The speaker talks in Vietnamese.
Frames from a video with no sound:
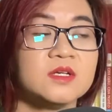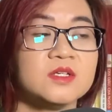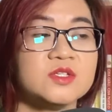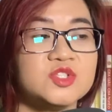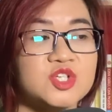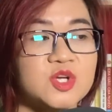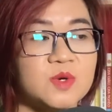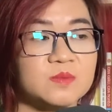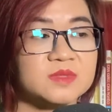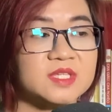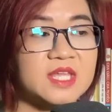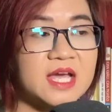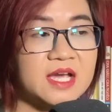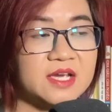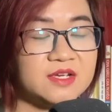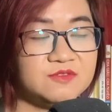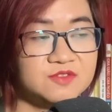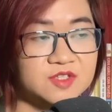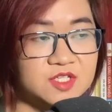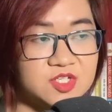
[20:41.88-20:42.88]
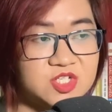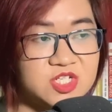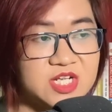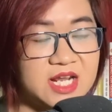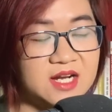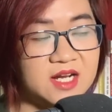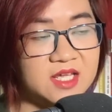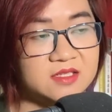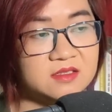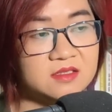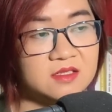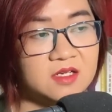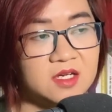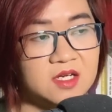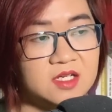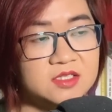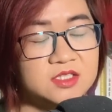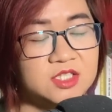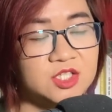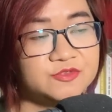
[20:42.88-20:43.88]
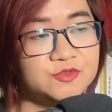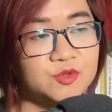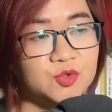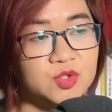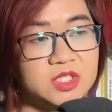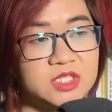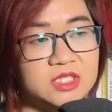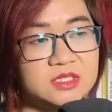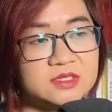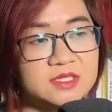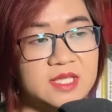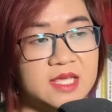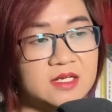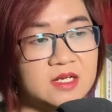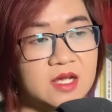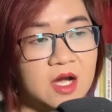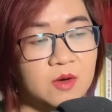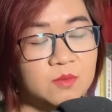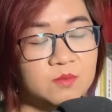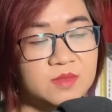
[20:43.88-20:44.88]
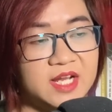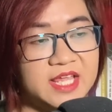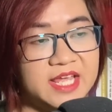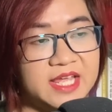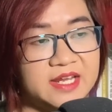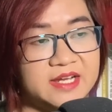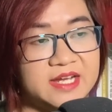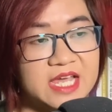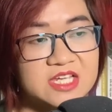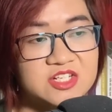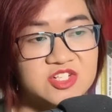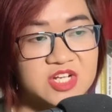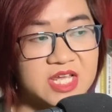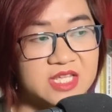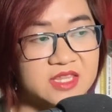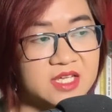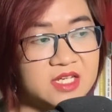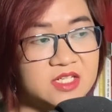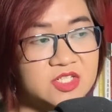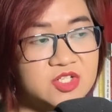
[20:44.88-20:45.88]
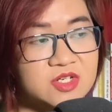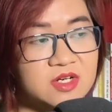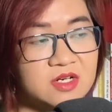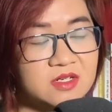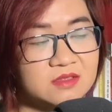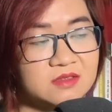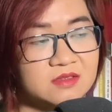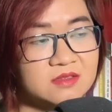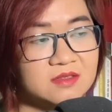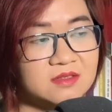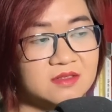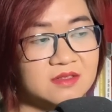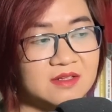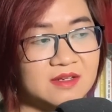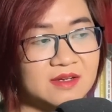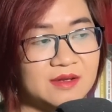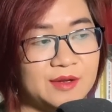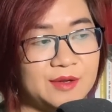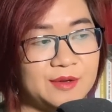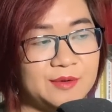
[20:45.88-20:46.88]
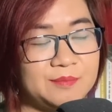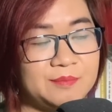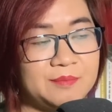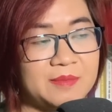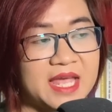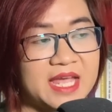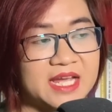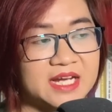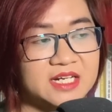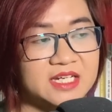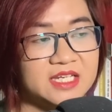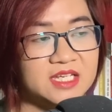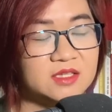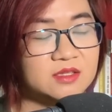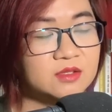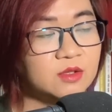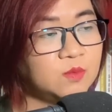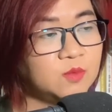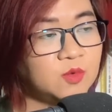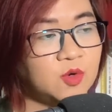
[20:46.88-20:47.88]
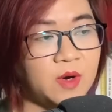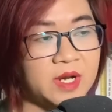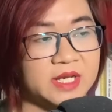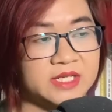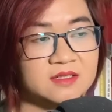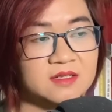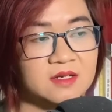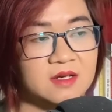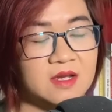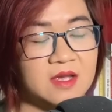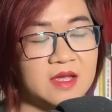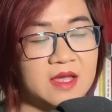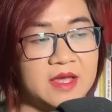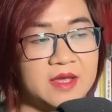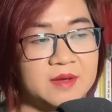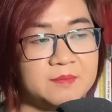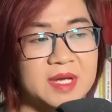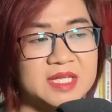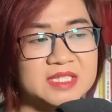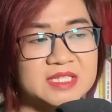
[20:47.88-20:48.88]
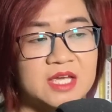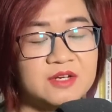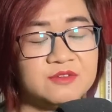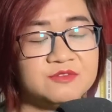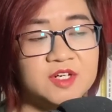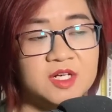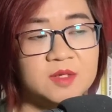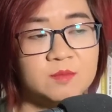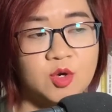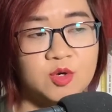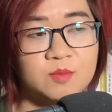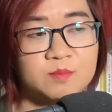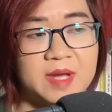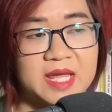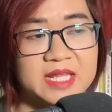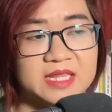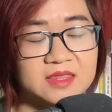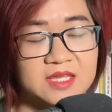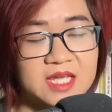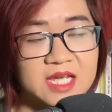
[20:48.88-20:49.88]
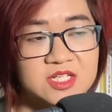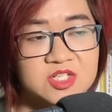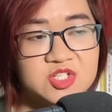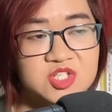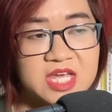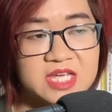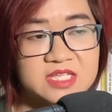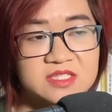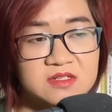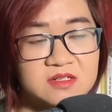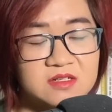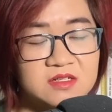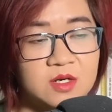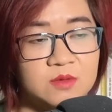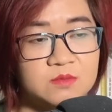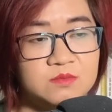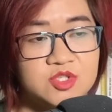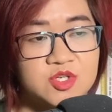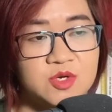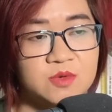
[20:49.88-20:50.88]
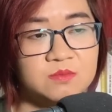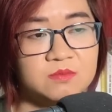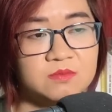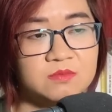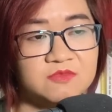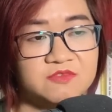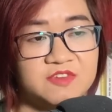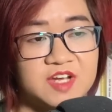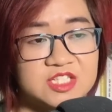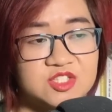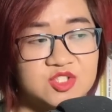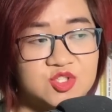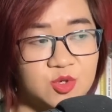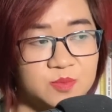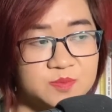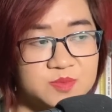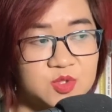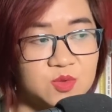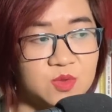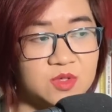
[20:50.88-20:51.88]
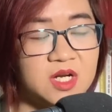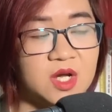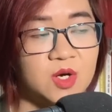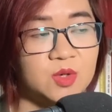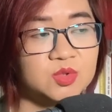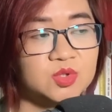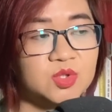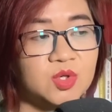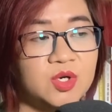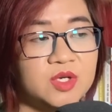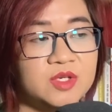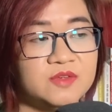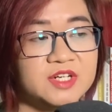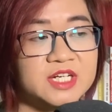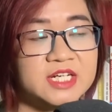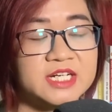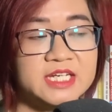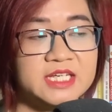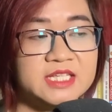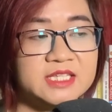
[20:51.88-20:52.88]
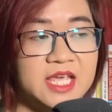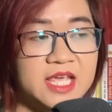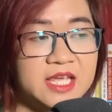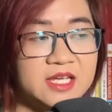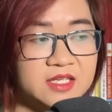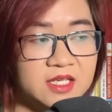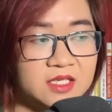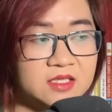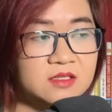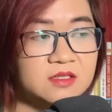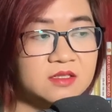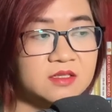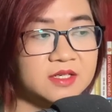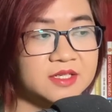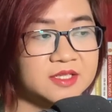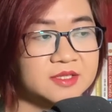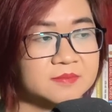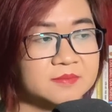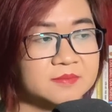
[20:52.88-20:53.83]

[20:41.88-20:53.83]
Trọng tài vừa ra lệnh, người phụ nữ tên Hồng Lê đã ra tay trước. Ma khí tung hoành, bà ta vươn một bàn tay ra giữa không trung và chụp xuống đầu tôi với khí thế kinh người.